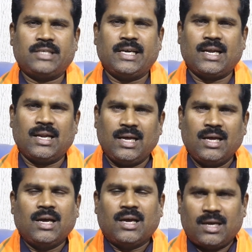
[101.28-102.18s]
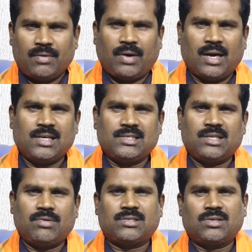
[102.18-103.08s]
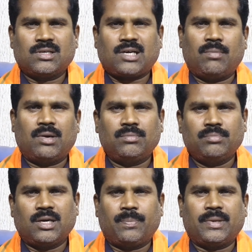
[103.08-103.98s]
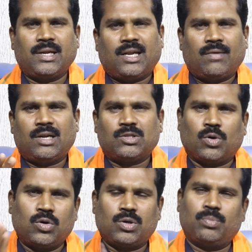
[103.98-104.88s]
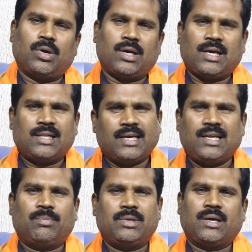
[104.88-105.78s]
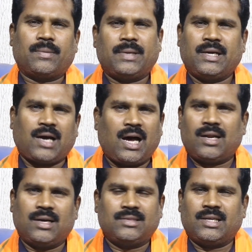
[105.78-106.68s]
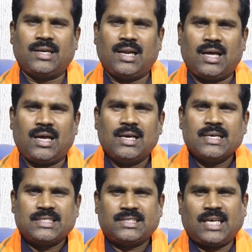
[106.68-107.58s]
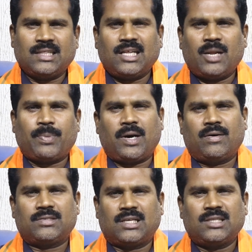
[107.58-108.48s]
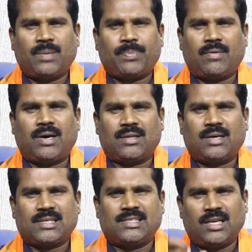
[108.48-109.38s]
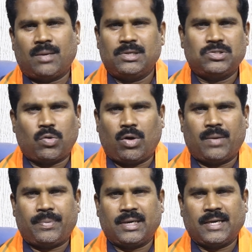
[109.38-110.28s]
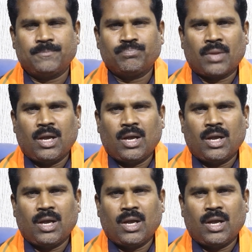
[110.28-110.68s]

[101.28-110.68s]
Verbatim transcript: ஜெயிக்கலை வானதி சீனிவாசனும் கமலும் மிகப்பெரிய லெவலில் தோற்றும் போனார் அது என்ன மிகப்பெரிய காரணம் தெரியுங்களா சந்திரப்ப சந்திரப்பவாத அரசியல் அப்படின்னு சொல்லுவாங்க பாருங்கள்